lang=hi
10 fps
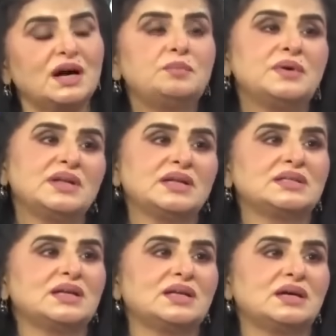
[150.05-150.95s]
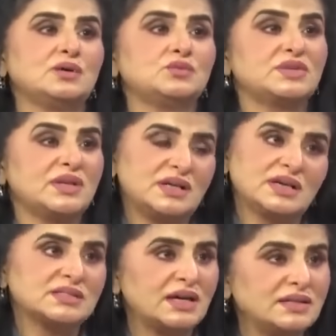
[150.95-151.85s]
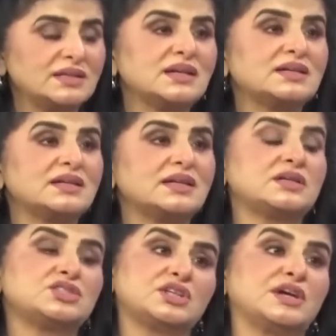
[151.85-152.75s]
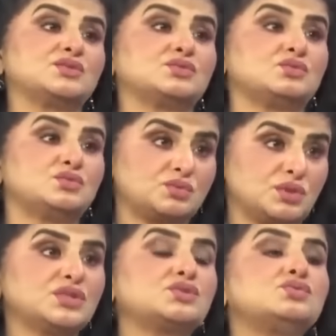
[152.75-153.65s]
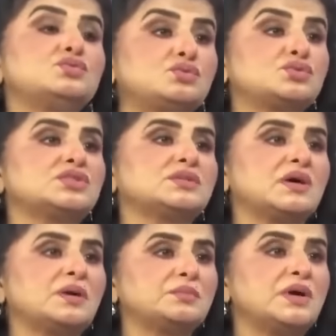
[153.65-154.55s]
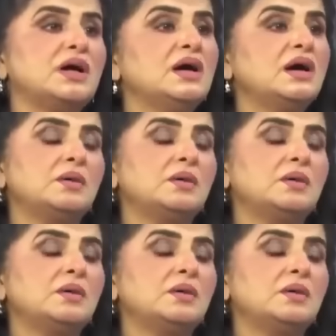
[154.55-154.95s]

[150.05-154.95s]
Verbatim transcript: अब अल्लाह ताला उनके लिए आसानियाँ करे कि शायद उनके थ्रू कुछ हम